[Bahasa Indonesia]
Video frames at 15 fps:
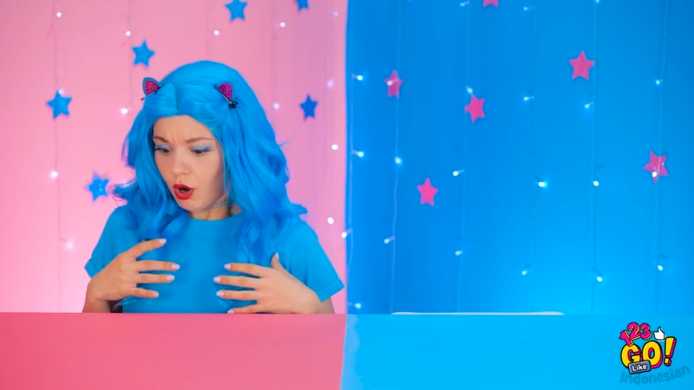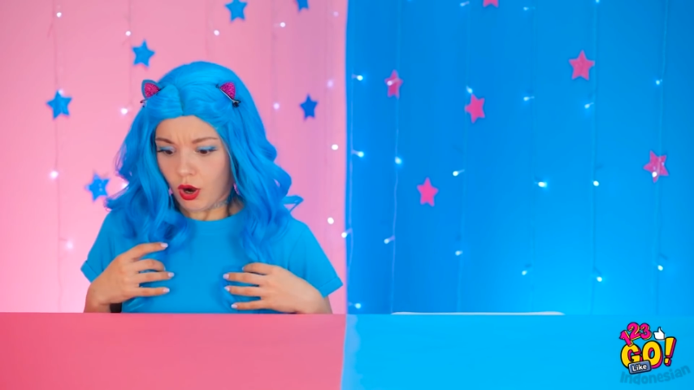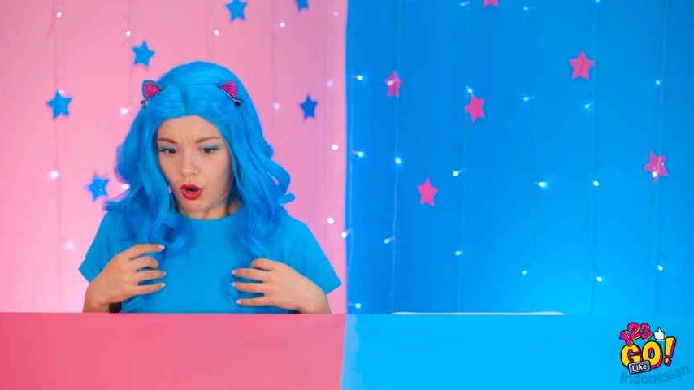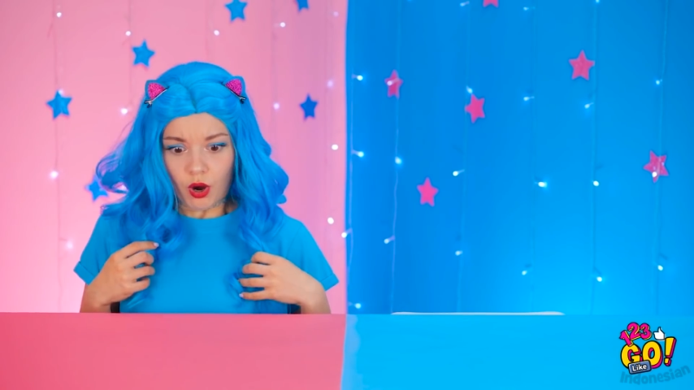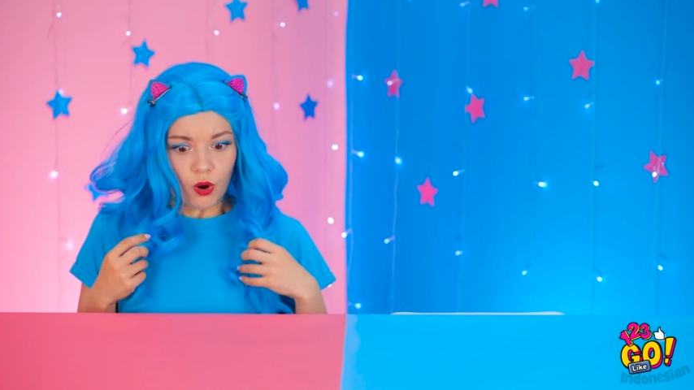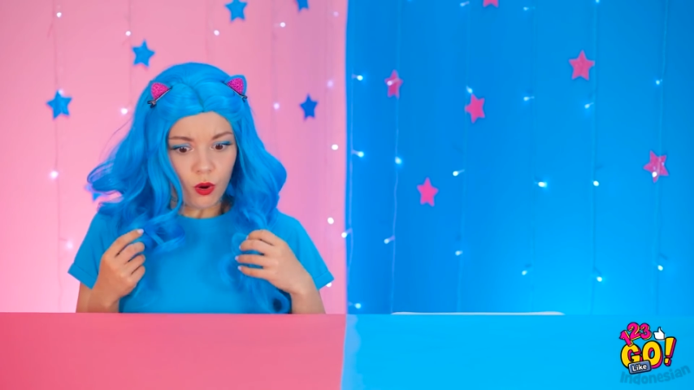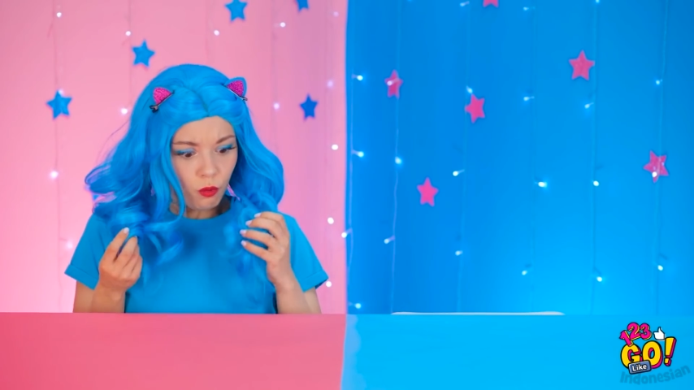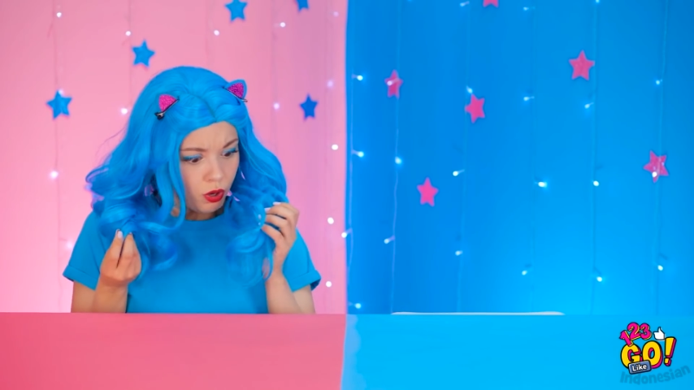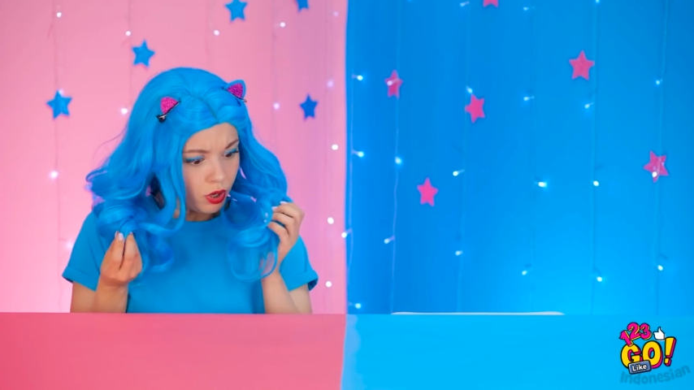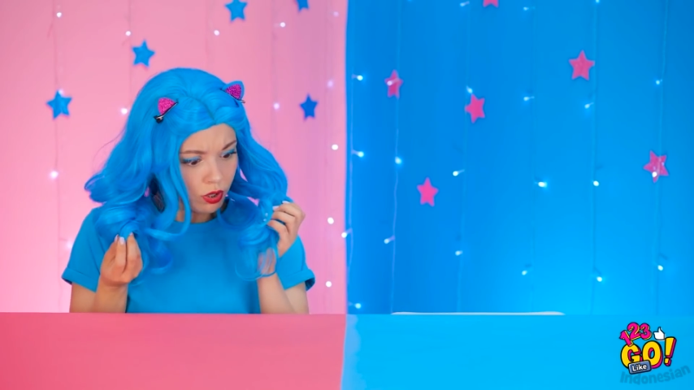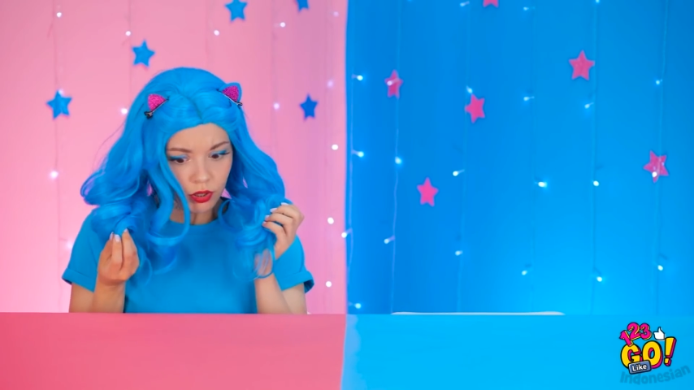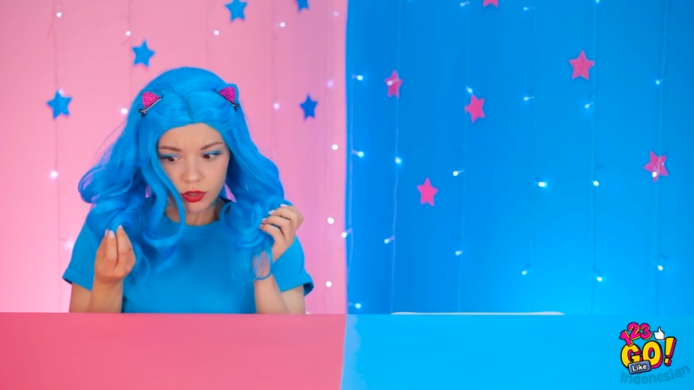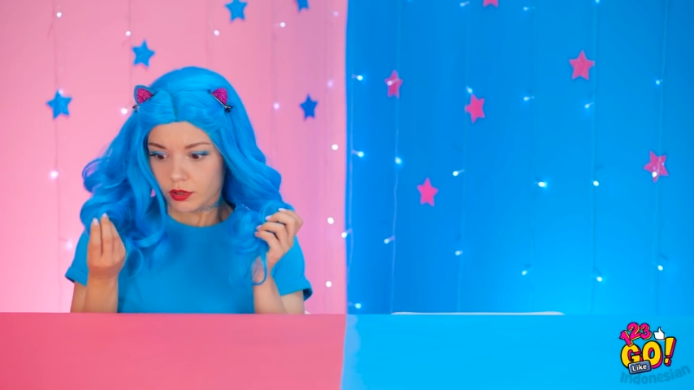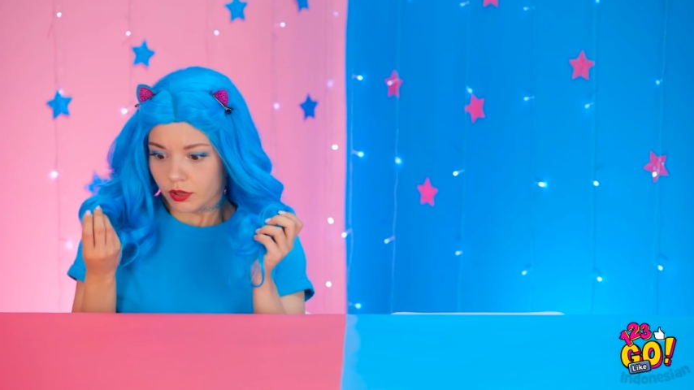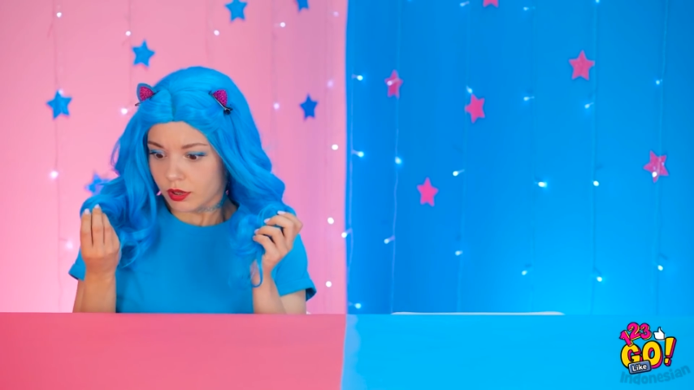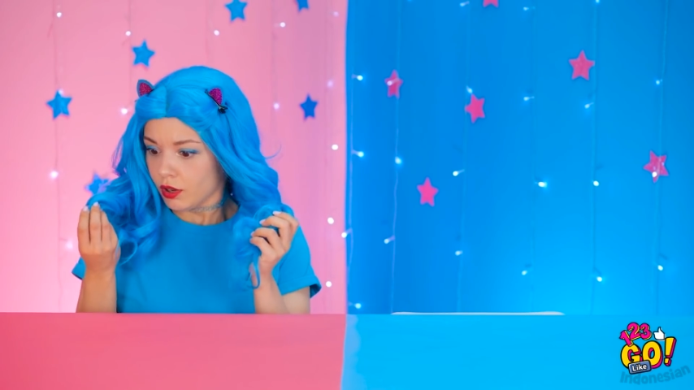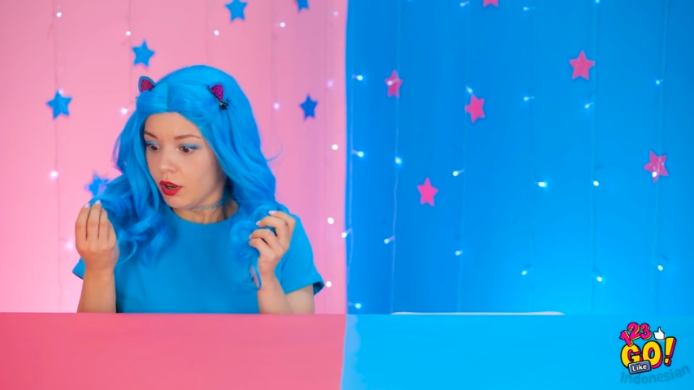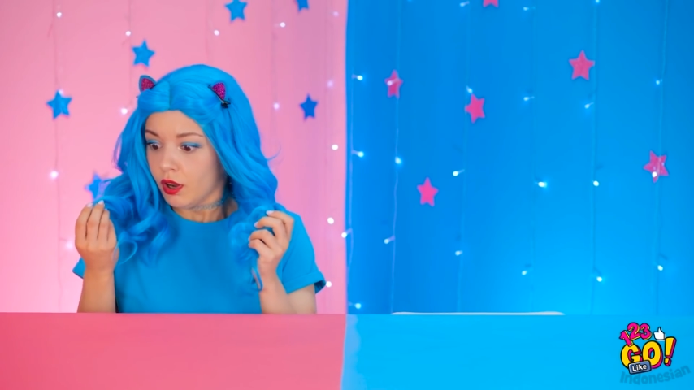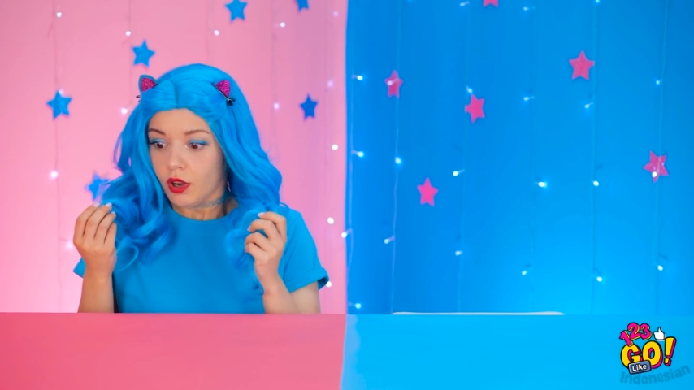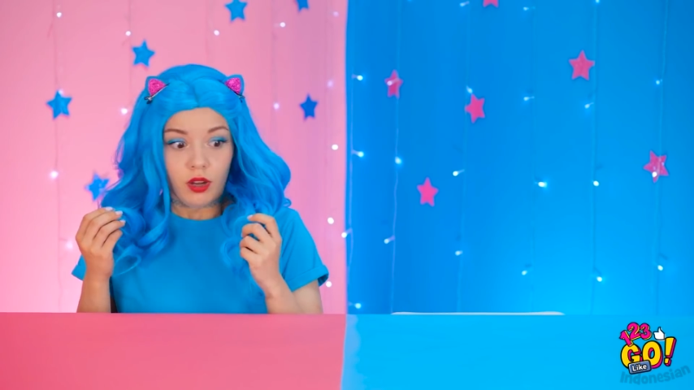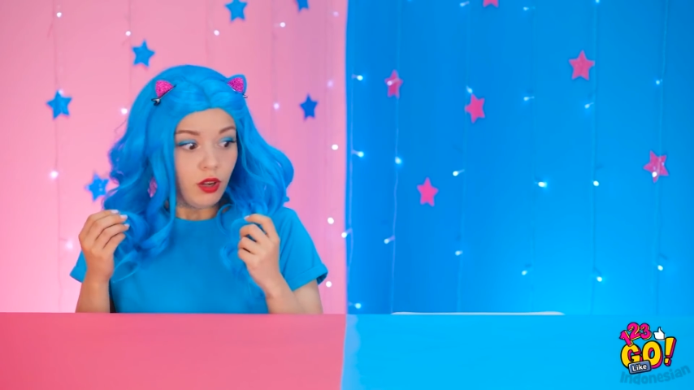Kok rambutku biru?